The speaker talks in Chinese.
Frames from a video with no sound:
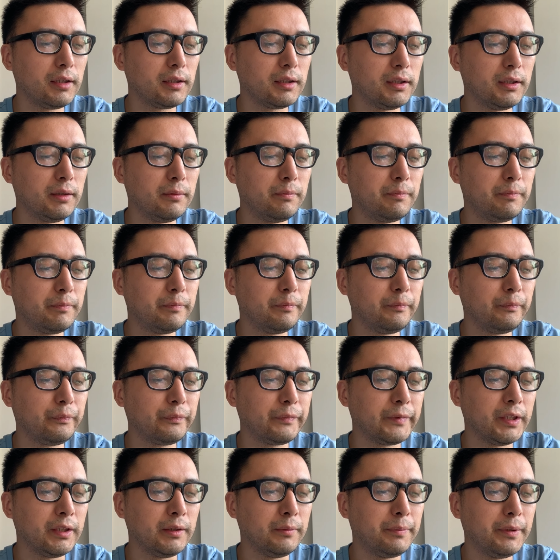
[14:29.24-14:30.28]
一
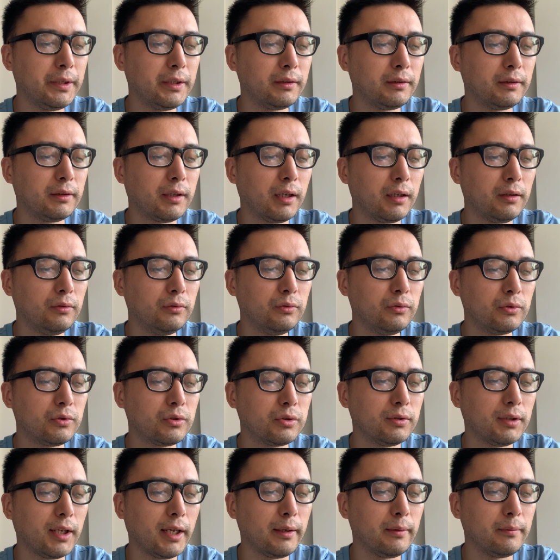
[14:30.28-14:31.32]
一并腾露
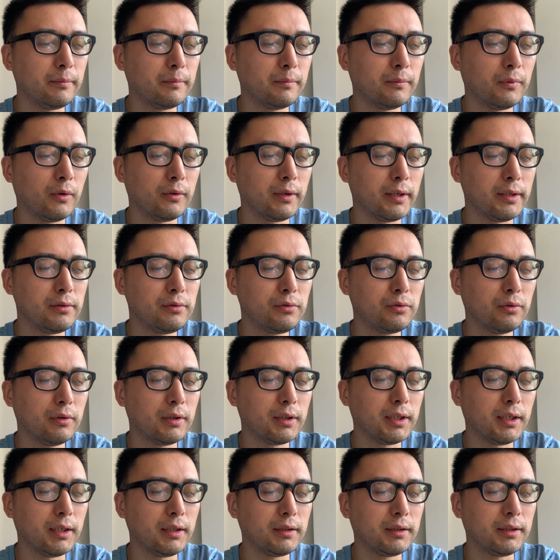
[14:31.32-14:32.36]
出来。某人做
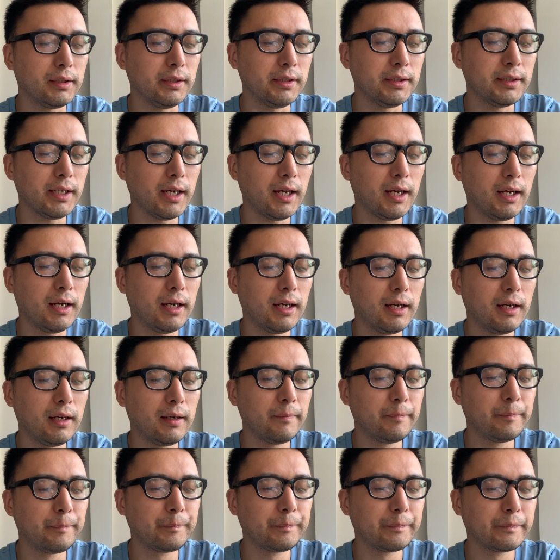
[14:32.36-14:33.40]
的，底下
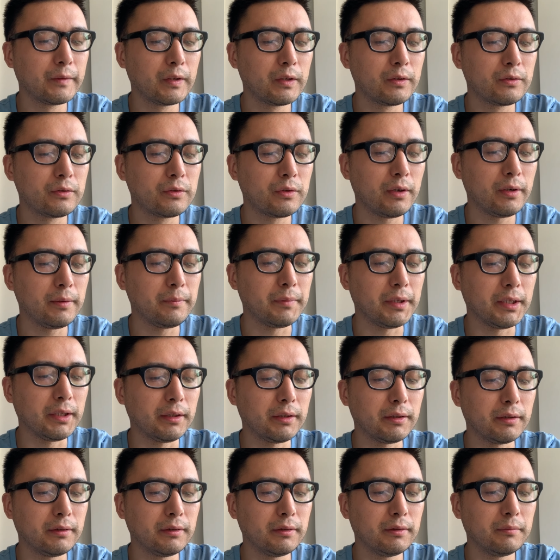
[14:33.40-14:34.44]
缀
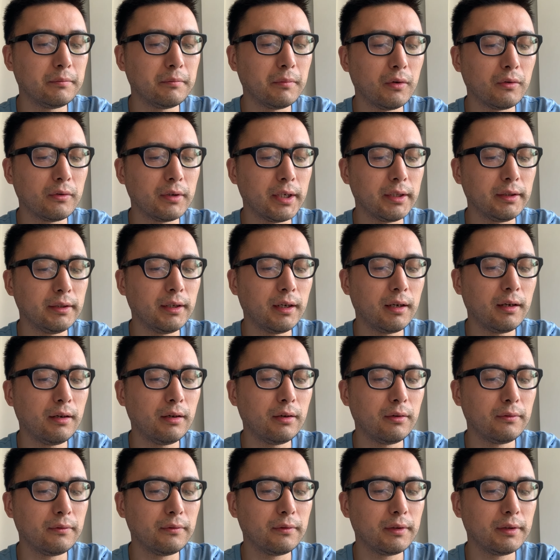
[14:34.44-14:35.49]
名某人的
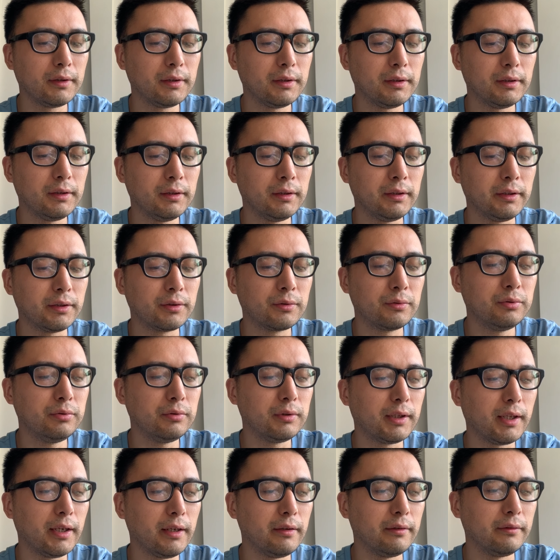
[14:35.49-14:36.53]
号，李库
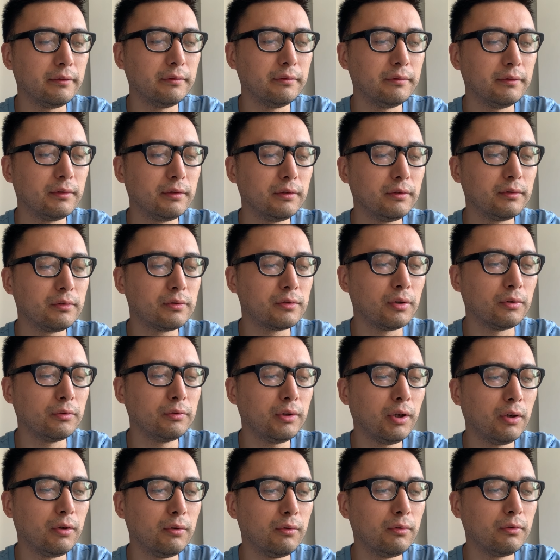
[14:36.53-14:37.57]
等从
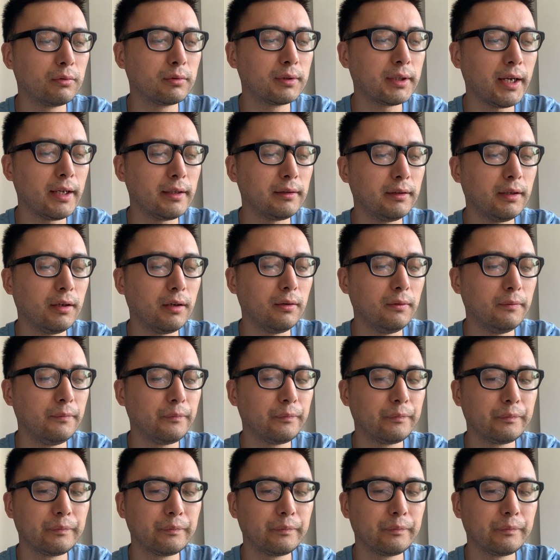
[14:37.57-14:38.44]
头看到。